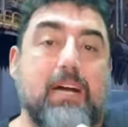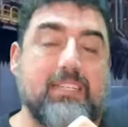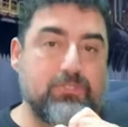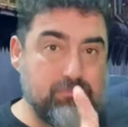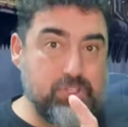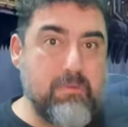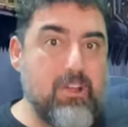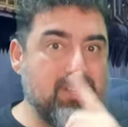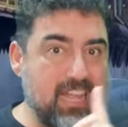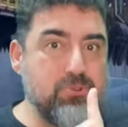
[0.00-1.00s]
Mas o vídeo
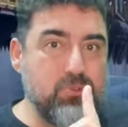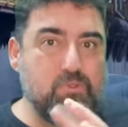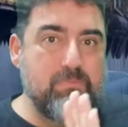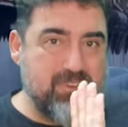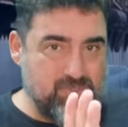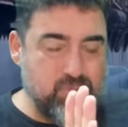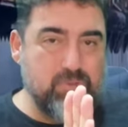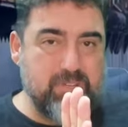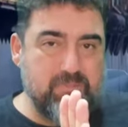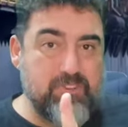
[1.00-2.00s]
maior está no YouTube, que eu estou
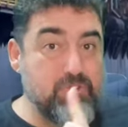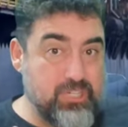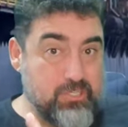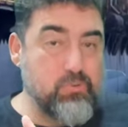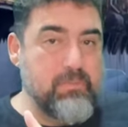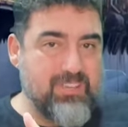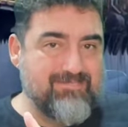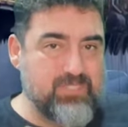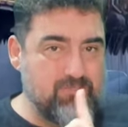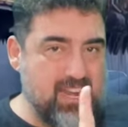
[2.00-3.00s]
subindo o vídeo, eu já
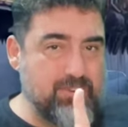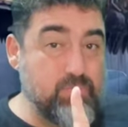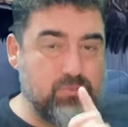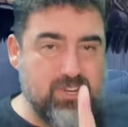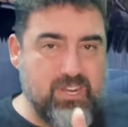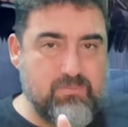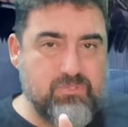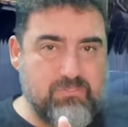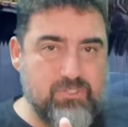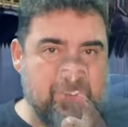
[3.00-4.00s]
subi. Então vai lá no YouTube, no canal
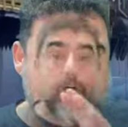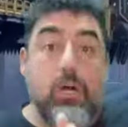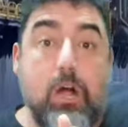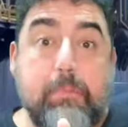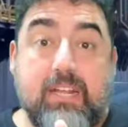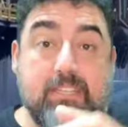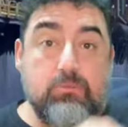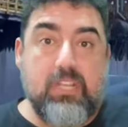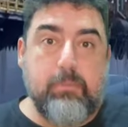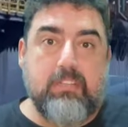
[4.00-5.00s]
Mundo Offshore. A
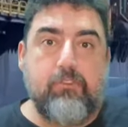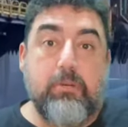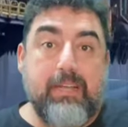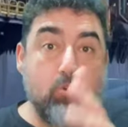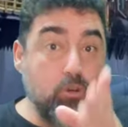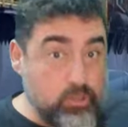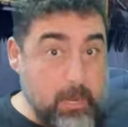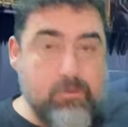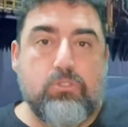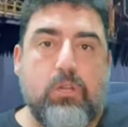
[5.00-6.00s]
operação dentro da plataforma de petróleo
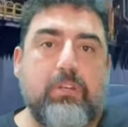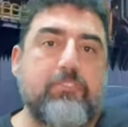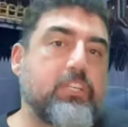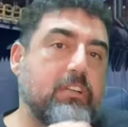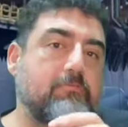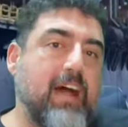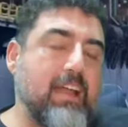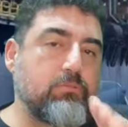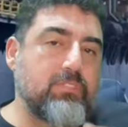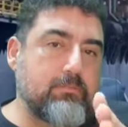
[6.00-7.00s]
de produção é dividida em
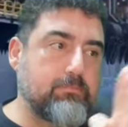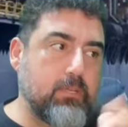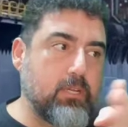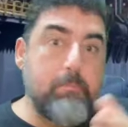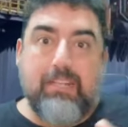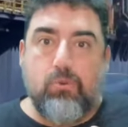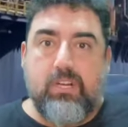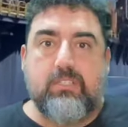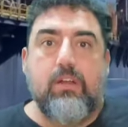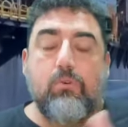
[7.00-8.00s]
vários eh,
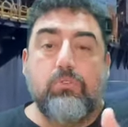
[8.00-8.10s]
operadores.